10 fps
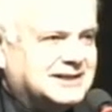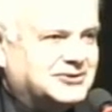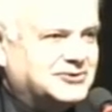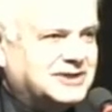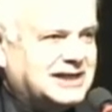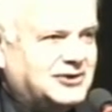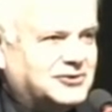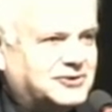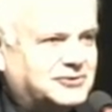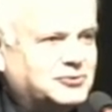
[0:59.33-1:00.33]
noi
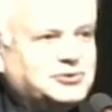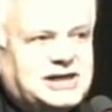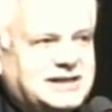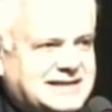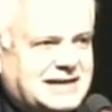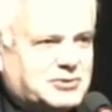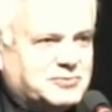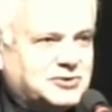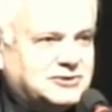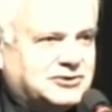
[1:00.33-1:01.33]
lo utilizziamo
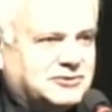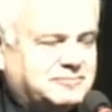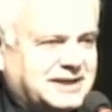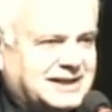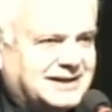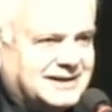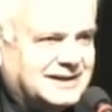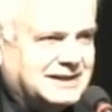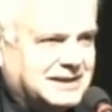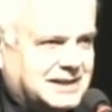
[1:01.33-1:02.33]
molto per
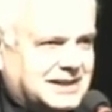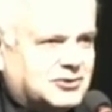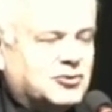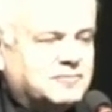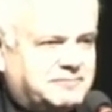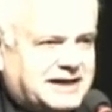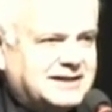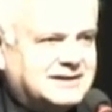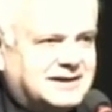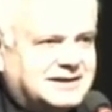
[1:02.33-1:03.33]
eh,
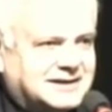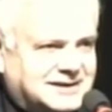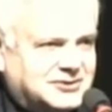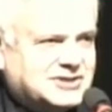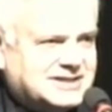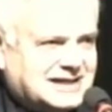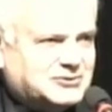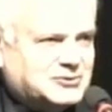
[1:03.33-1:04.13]
comprendere che Dio è stato